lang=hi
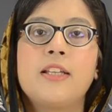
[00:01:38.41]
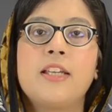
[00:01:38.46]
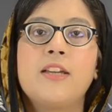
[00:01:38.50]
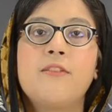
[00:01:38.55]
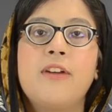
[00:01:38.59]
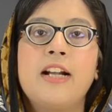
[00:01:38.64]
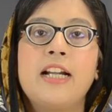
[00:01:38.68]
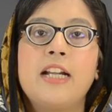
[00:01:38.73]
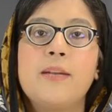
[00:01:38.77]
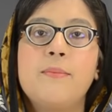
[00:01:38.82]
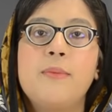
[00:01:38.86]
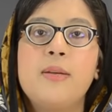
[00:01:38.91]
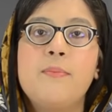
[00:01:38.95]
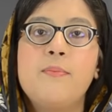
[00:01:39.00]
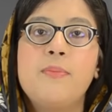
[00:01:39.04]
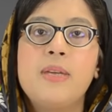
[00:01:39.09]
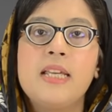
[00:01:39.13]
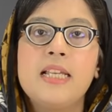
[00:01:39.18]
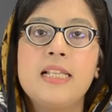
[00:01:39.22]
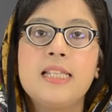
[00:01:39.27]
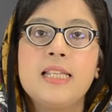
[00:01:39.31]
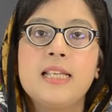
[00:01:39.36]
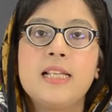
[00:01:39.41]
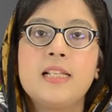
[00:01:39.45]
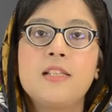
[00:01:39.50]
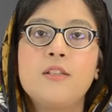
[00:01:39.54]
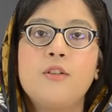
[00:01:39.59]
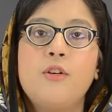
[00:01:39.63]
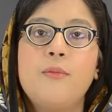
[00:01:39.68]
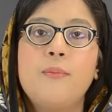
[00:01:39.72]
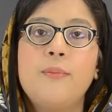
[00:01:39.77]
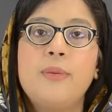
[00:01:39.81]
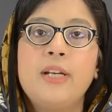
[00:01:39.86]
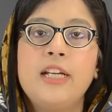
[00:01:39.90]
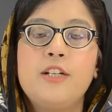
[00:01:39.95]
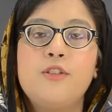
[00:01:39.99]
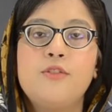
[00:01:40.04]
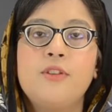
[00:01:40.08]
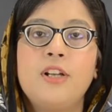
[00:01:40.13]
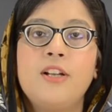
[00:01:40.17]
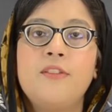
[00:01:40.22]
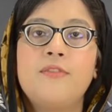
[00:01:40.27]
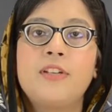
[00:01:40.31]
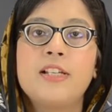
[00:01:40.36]
ये विटामिन बी सिक्स और बी
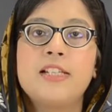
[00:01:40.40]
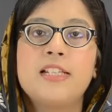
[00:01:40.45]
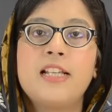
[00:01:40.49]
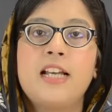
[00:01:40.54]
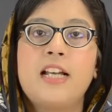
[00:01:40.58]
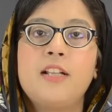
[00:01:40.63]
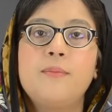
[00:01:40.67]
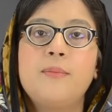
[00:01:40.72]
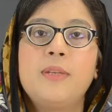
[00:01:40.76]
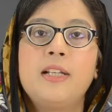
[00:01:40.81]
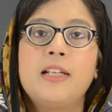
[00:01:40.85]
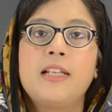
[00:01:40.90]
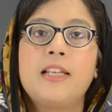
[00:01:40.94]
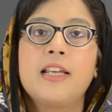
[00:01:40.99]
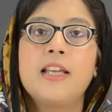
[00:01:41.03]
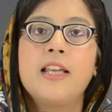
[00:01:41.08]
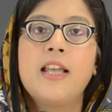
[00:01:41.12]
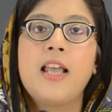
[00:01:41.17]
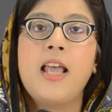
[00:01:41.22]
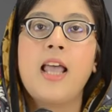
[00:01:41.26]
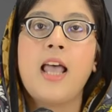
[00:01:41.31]
ट्वेल्व के साथ मिलके